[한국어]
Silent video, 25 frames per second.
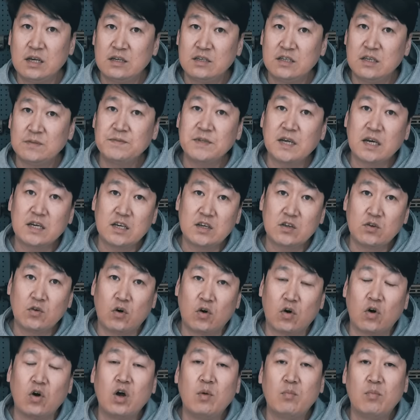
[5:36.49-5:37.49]

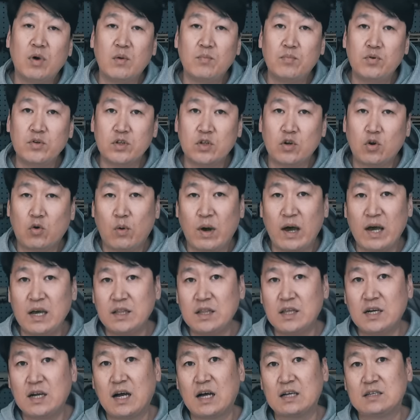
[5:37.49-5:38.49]
14kg 퍼포디는
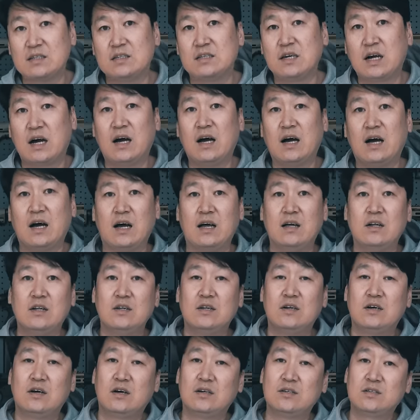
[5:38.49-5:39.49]
화이트 가스가
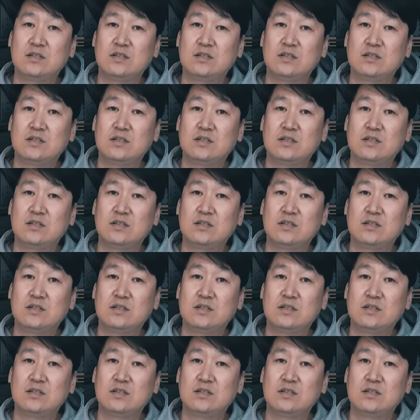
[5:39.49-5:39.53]
어,